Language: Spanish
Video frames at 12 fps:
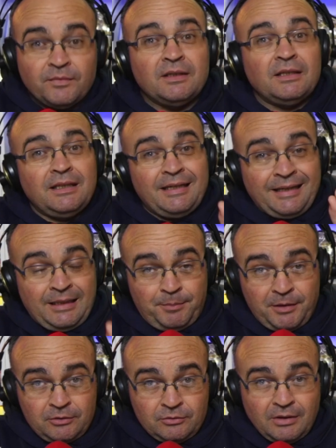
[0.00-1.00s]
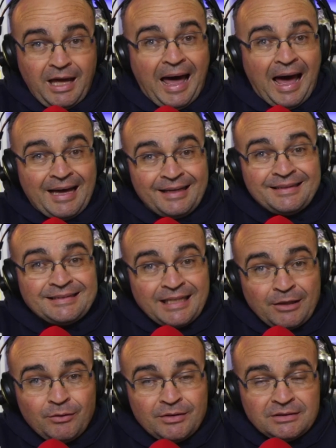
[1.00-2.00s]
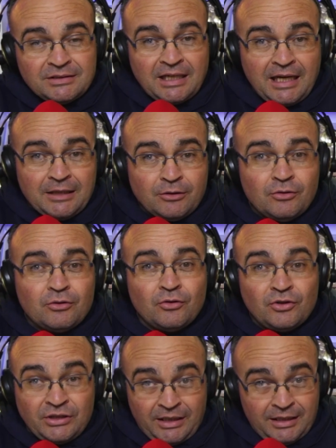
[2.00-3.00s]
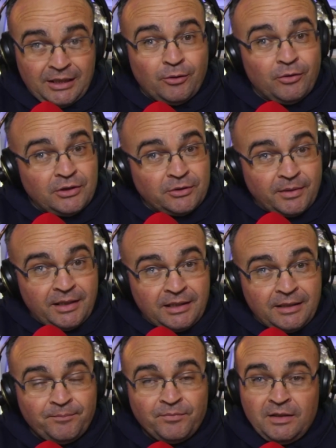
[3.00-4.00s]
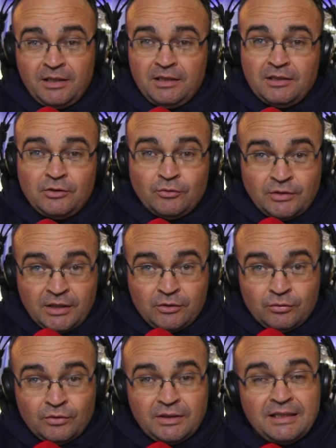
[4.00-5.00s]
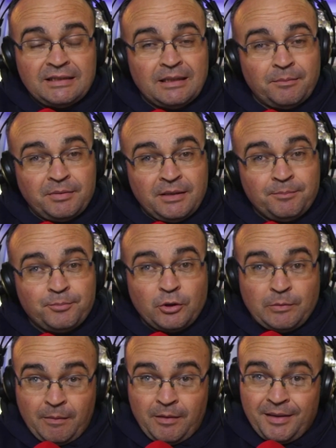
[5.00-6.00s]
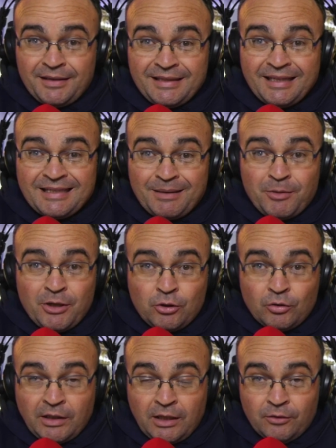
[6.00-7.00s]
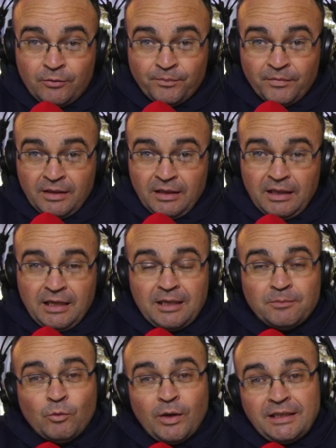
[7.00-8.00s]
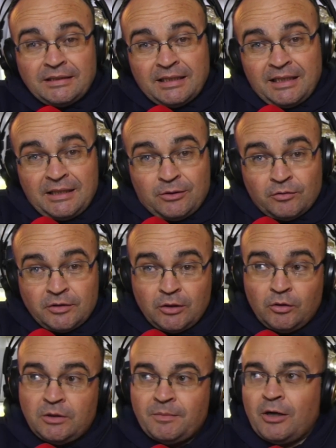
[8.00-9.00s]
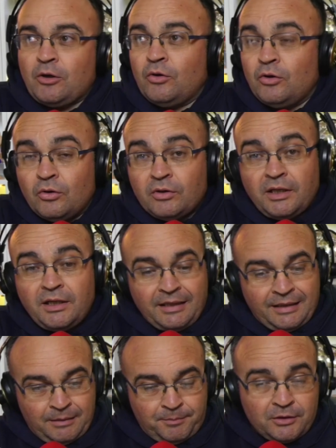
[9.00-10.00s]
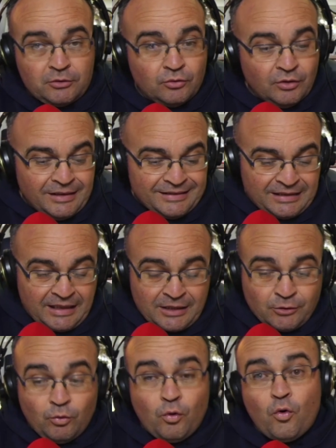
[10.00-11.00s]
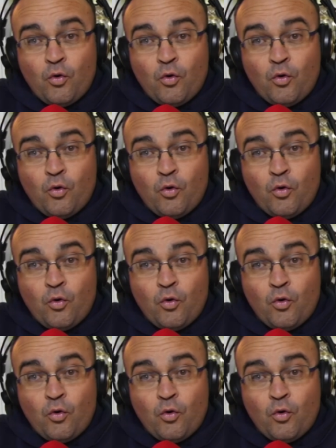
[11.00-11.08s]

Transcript: repito, ha estado entrenando con Charles Oliveira Jiu-Jitsu y también probablemente haya mejorado el Muay Thai con Diego Lima, con lo que, repito, tras un